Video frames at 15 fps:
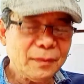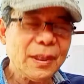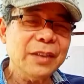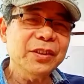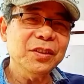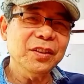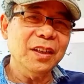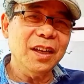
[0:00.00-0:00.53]

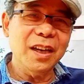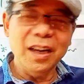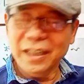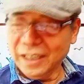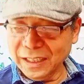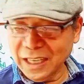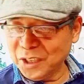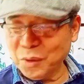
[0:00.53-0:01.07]
就是
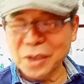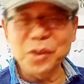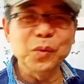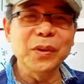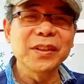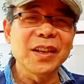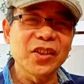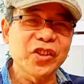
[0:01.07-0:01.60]
也算是
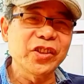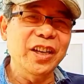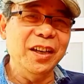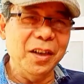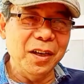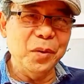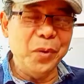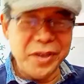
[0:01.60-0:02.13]
对这个事情
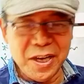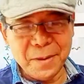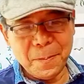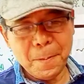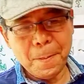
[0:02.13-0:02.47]
的回应。